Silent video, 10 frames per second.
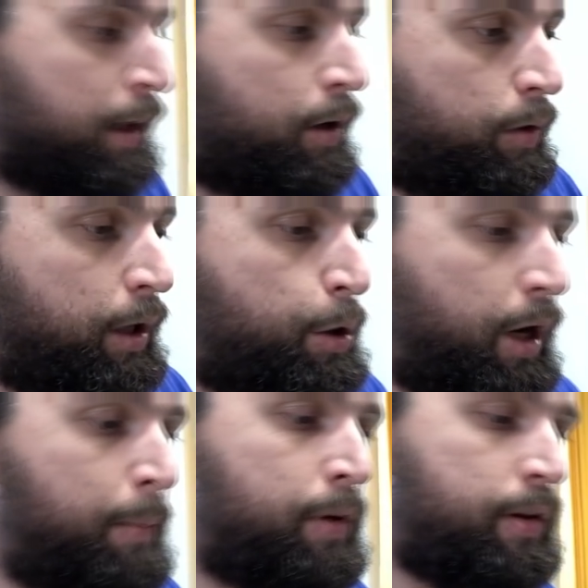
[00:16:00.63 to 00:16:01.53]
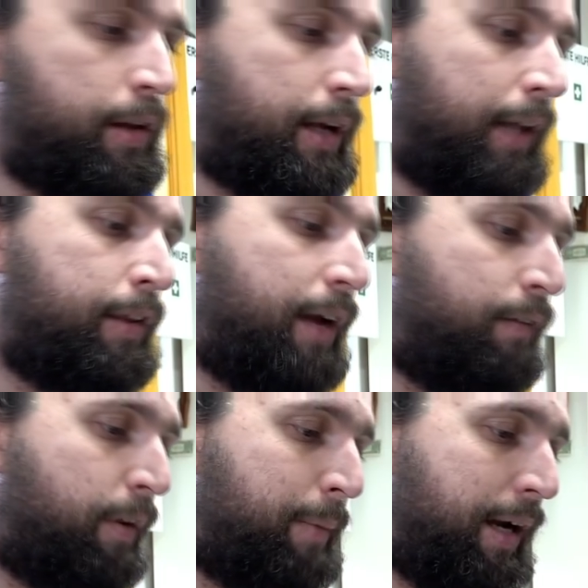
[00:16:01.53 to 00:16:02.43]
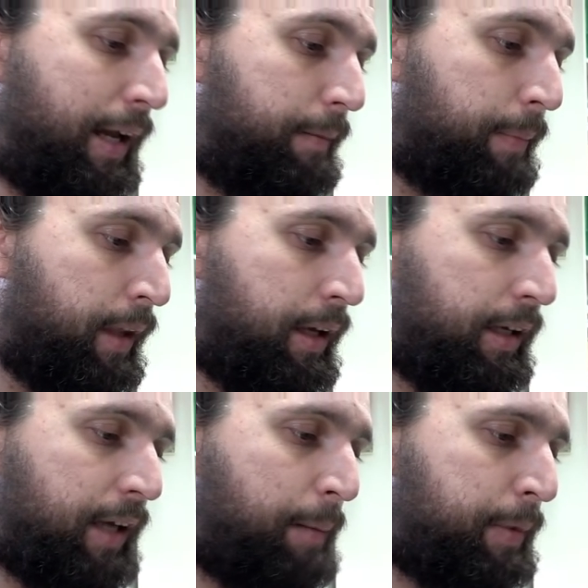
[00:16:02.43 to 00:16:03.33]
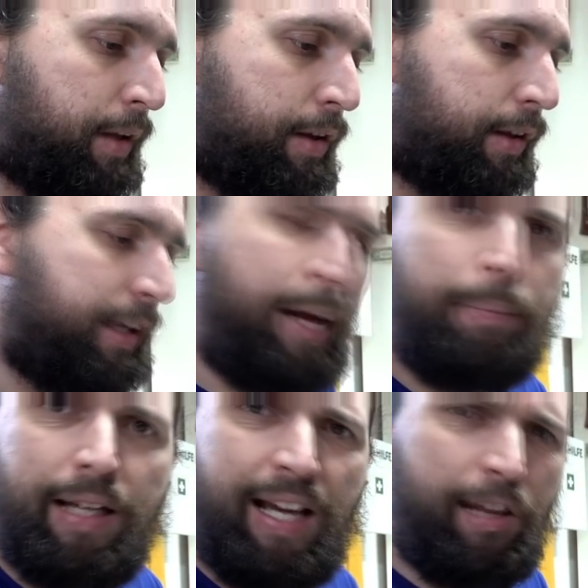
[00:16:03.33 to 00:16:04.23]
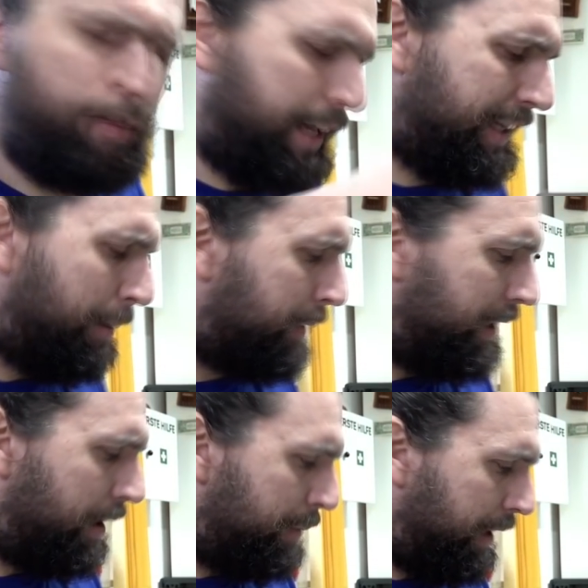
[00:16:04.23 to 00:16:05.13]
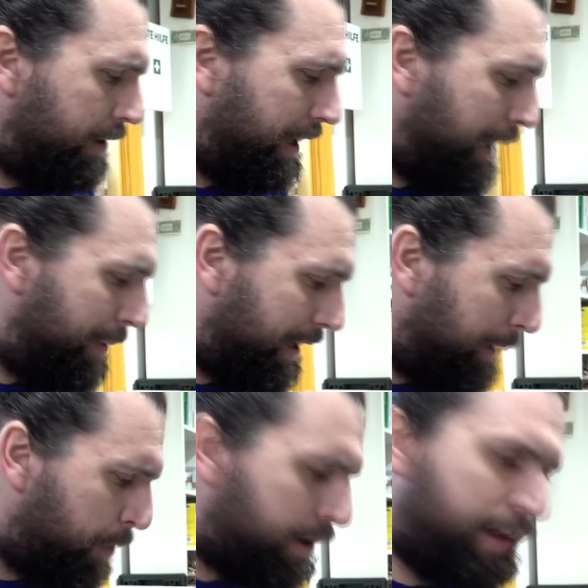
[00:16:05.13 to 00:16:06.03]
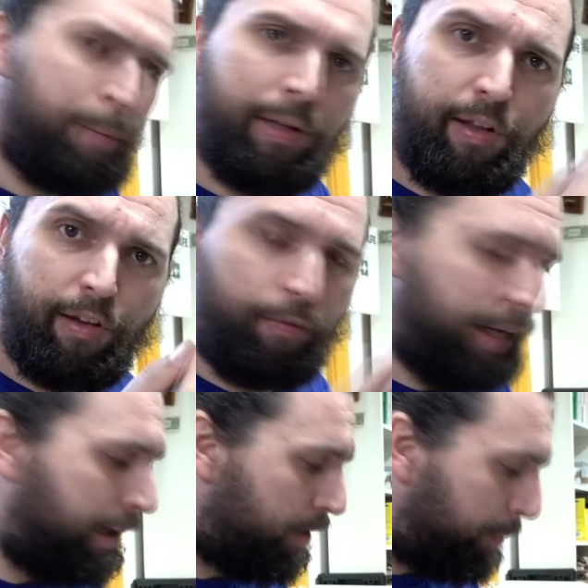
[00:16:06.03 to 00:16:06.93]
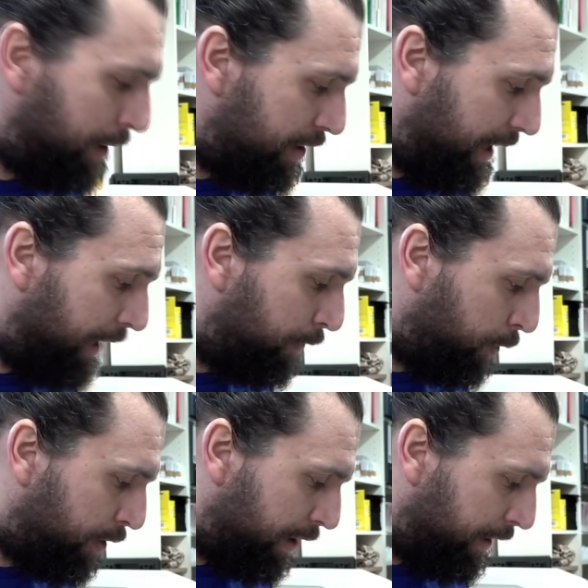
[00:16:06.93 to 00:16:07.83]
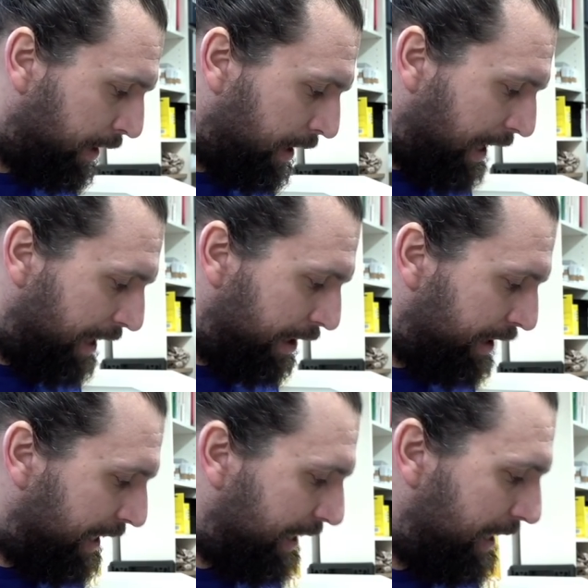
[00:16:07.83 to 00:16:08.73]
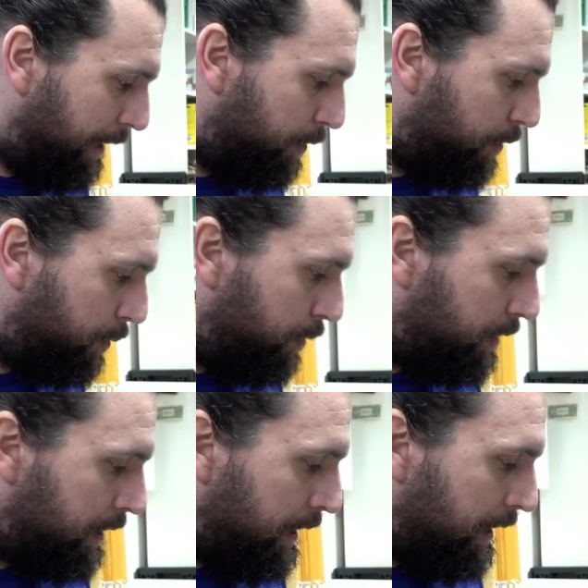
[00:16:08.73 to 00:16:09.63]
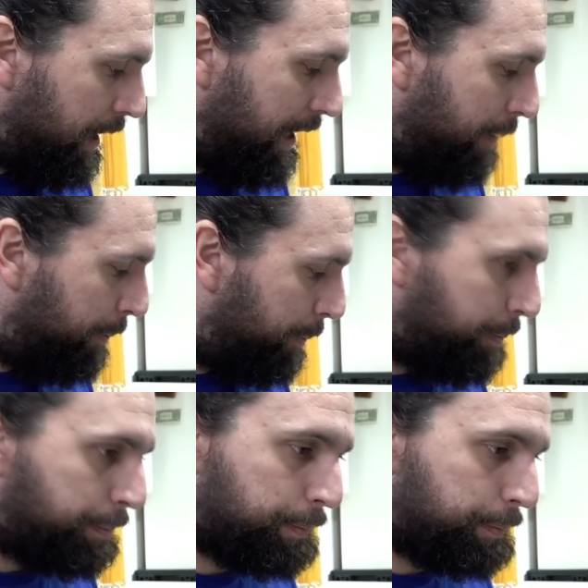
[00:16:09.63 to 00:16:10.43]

und jetzt schauen wir uns das Ganze einfach mal an. Ich habe das jetzt, ich habe da keinen so einen Adapter, dass man das hier reinmachen Ich muss das hier mit dieser Feder so ein bisschen reinfutzeln, aber das geht genauso gut. Ähm,